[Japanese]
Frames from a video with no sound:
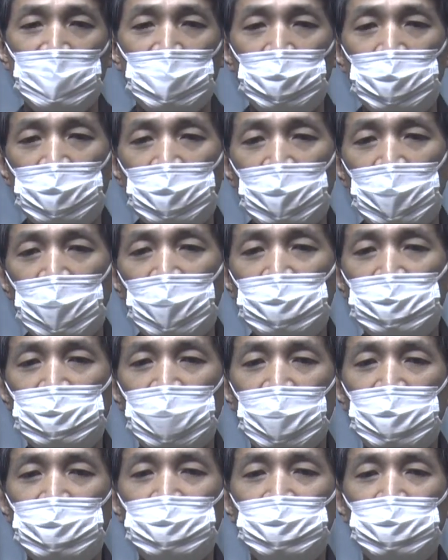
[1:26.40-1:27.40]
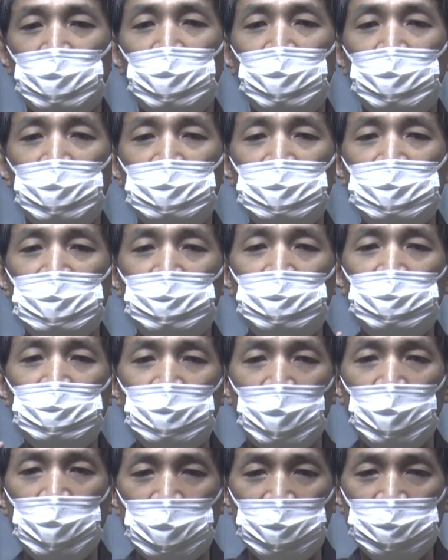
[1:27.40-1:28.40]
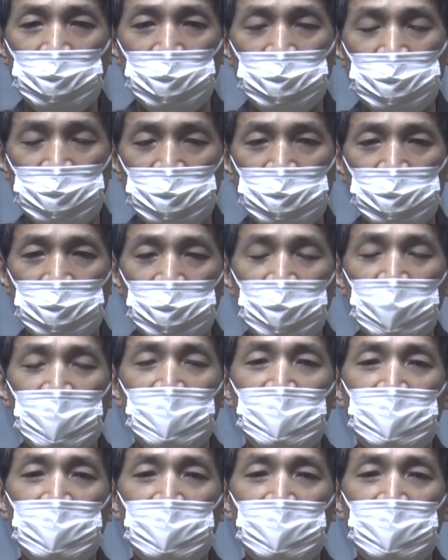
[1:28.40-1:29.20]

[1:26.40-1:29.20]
これが対象を自分のものとする